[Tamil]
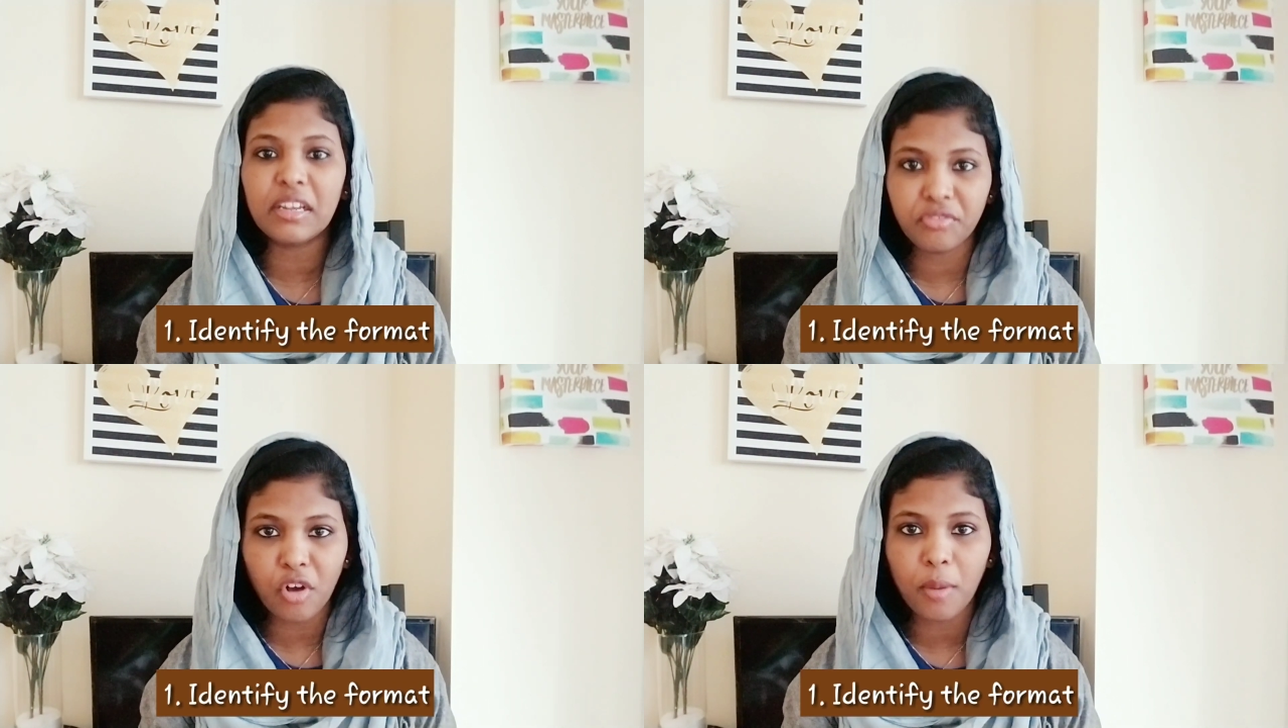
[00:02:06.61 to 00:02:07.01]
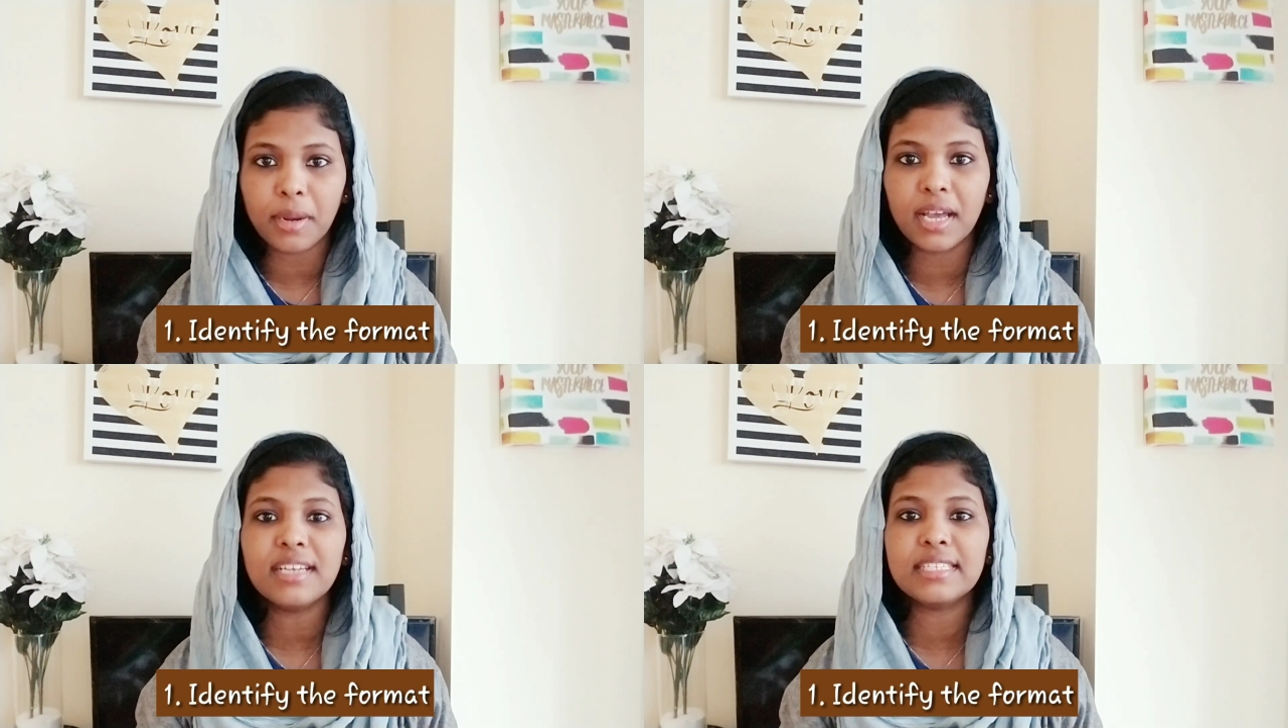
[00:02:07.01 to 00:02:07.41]

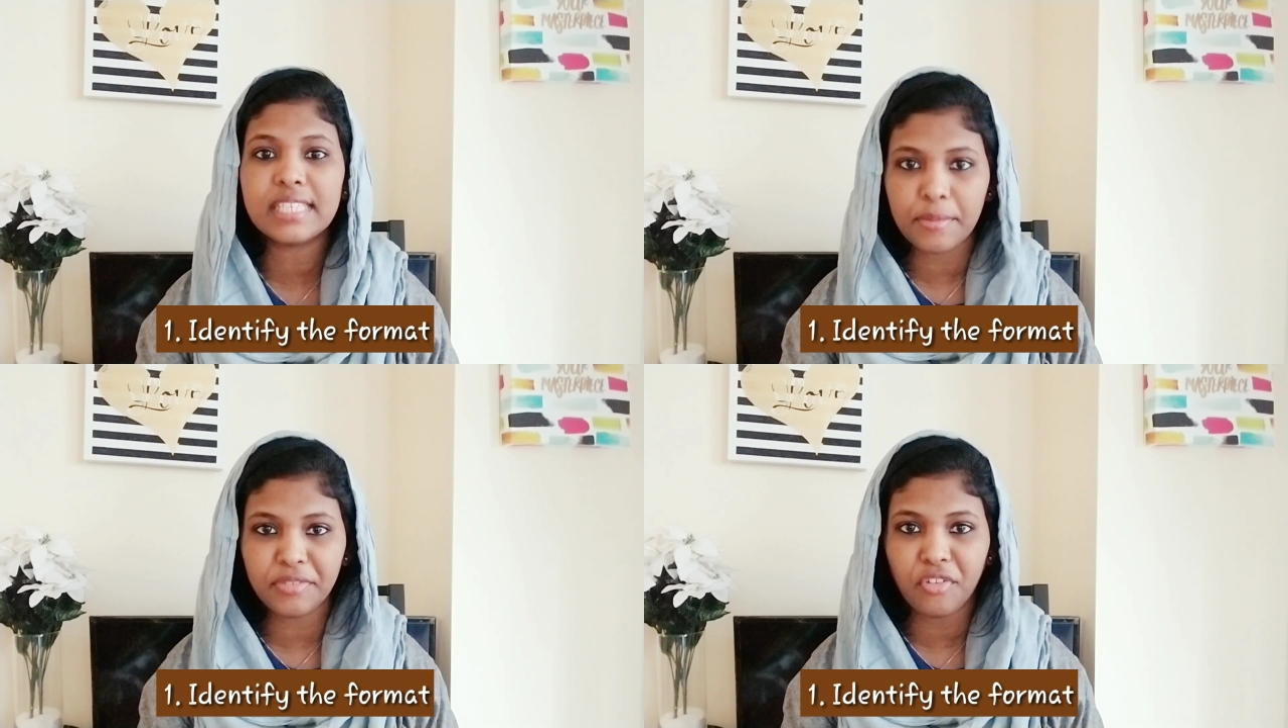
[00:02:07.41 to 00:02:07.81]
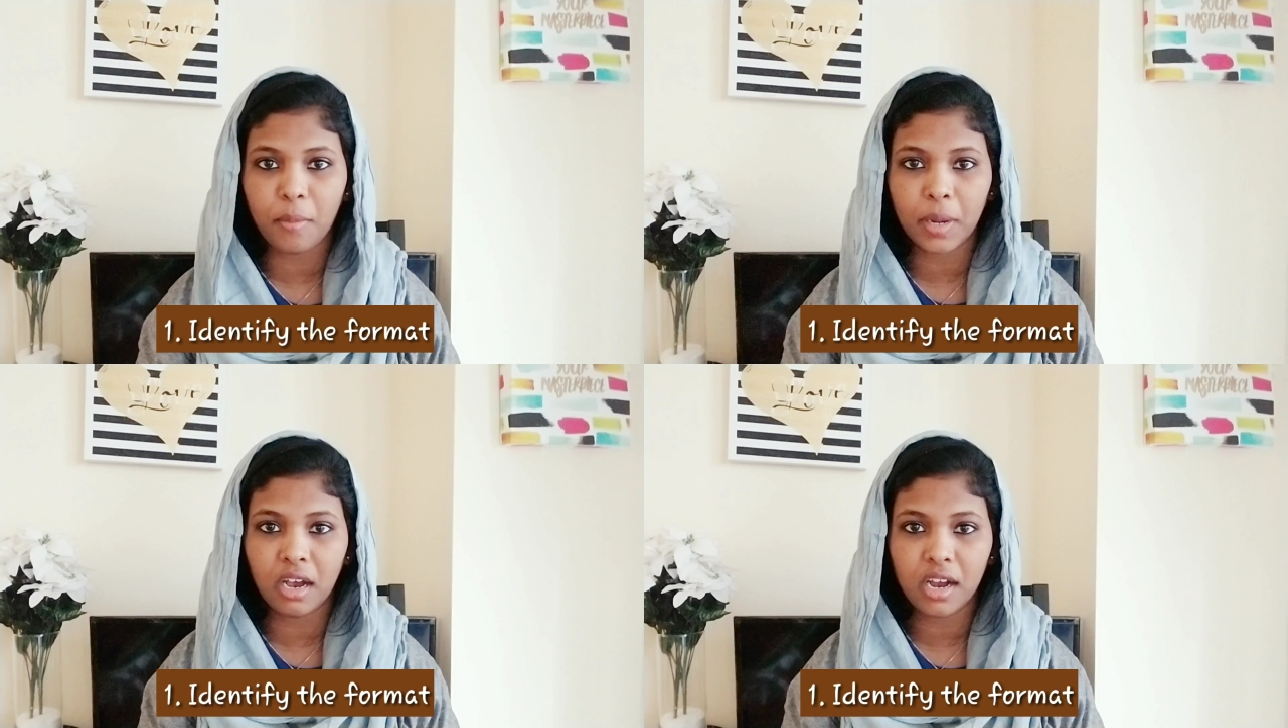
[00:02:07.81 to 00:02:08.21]
இன்ஃபார்மலா செமி
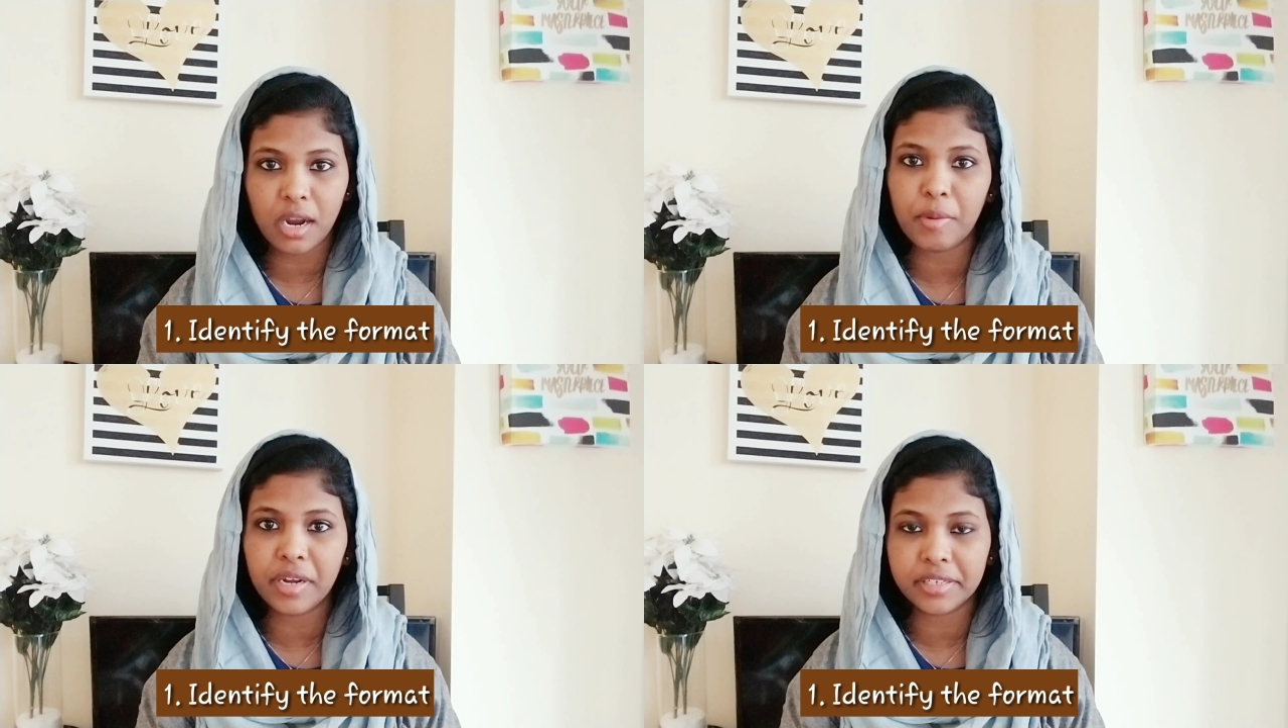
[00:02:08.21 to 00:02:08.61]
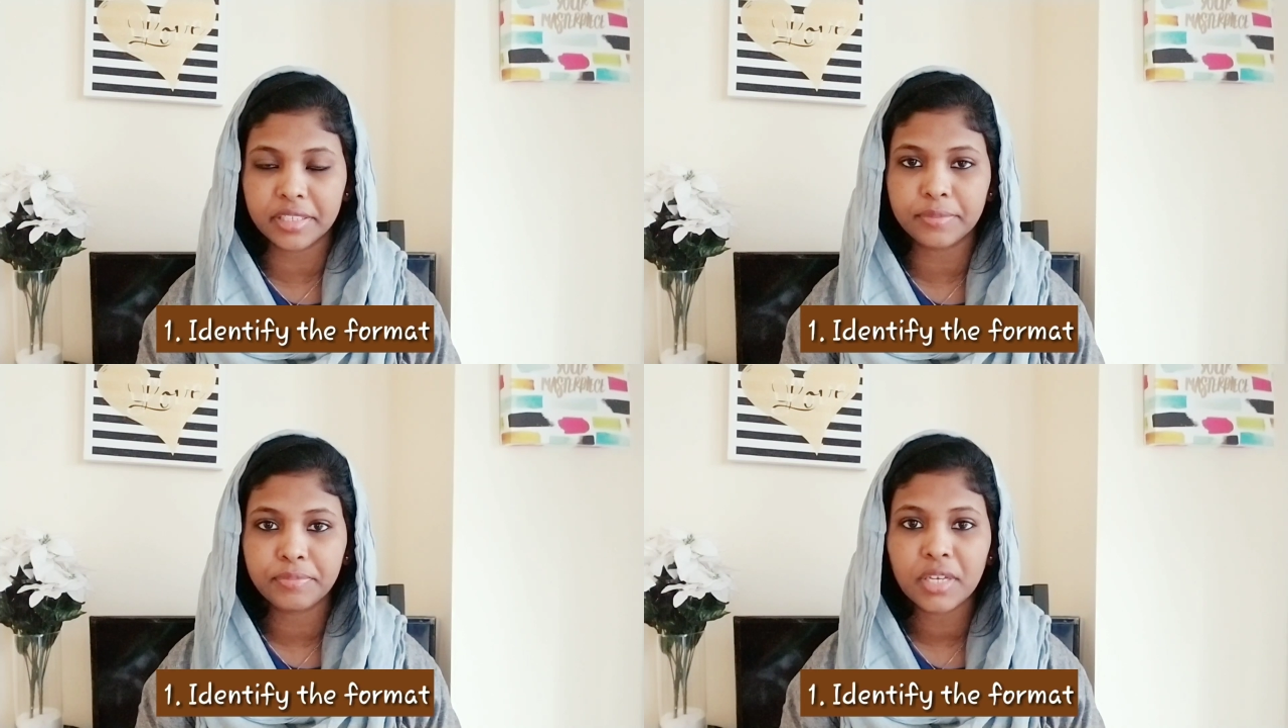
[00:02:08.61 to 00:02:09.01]
ஃபார்மலா
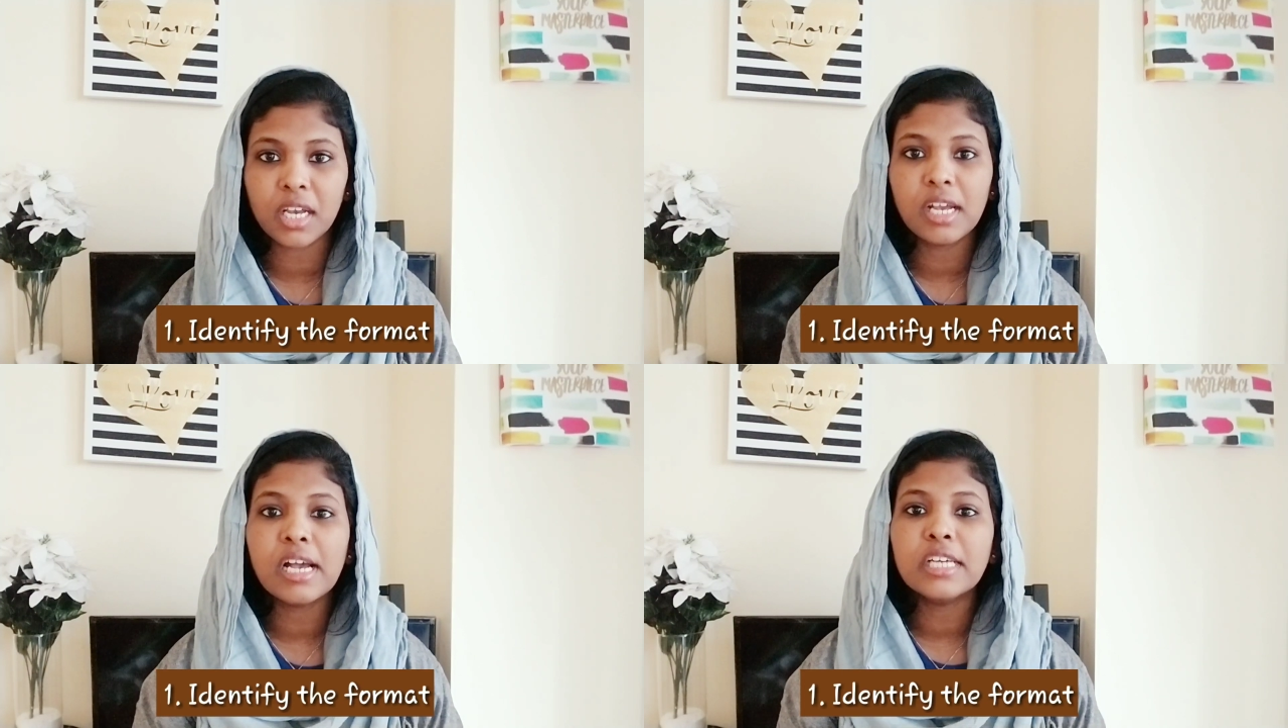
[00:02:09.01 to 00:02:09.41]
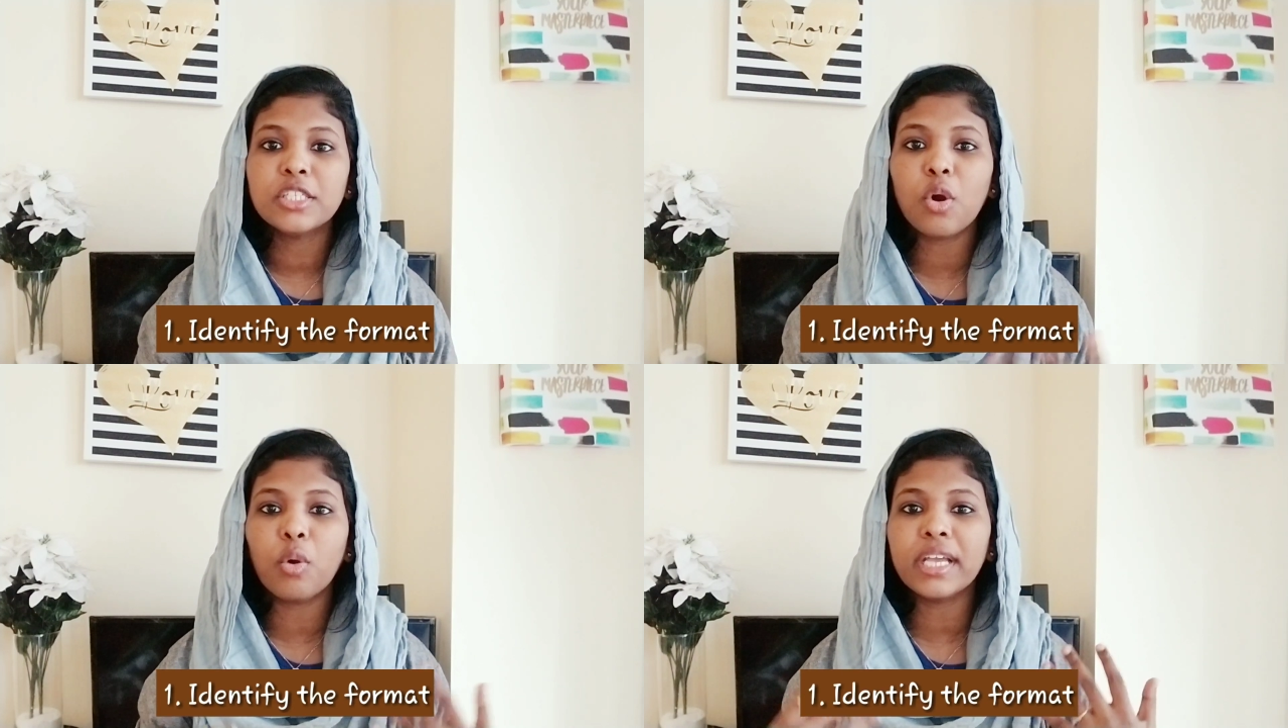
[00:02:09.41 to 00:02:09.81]
அப்படின்றது
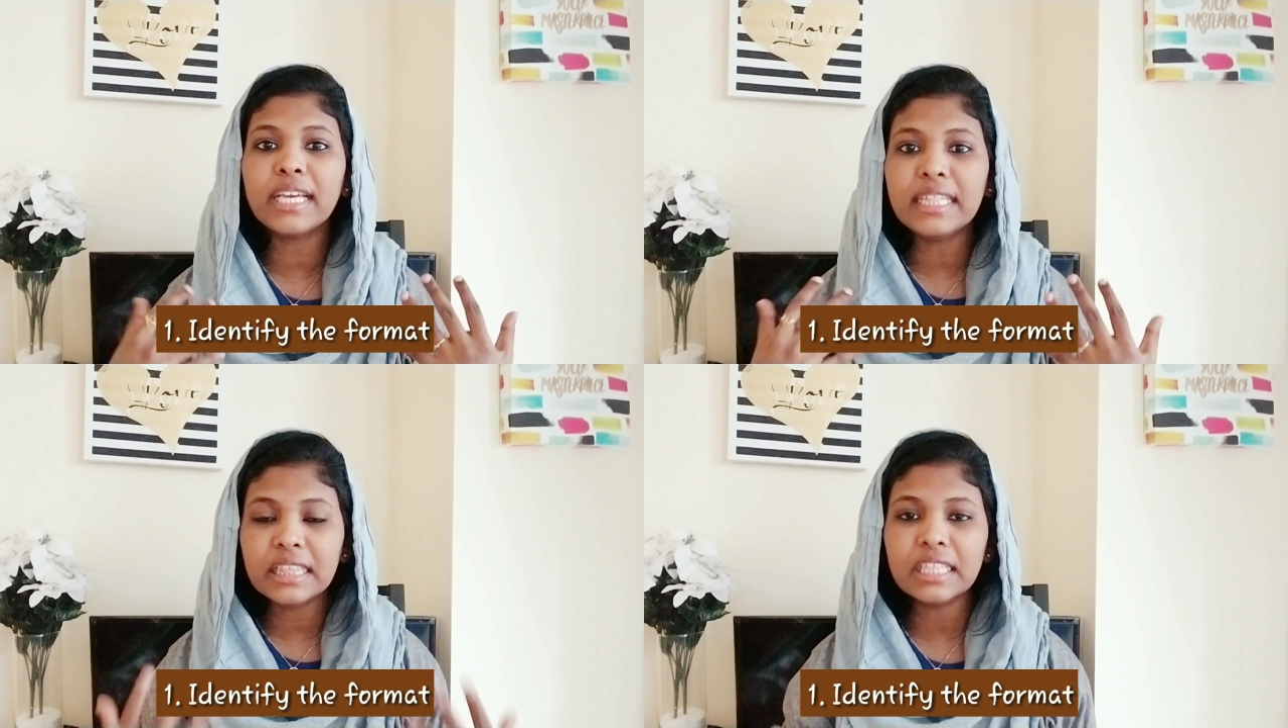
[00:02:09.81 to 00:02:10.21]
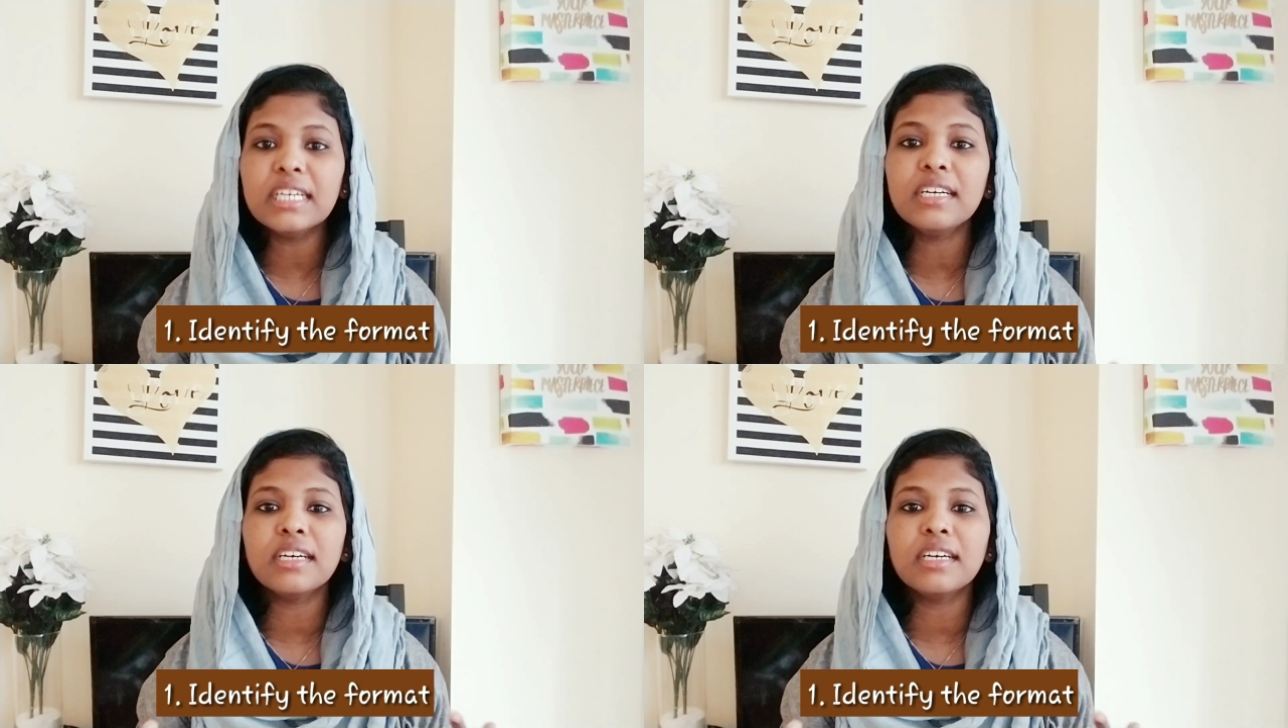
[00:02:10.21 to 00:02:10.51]
ஸோ இந்த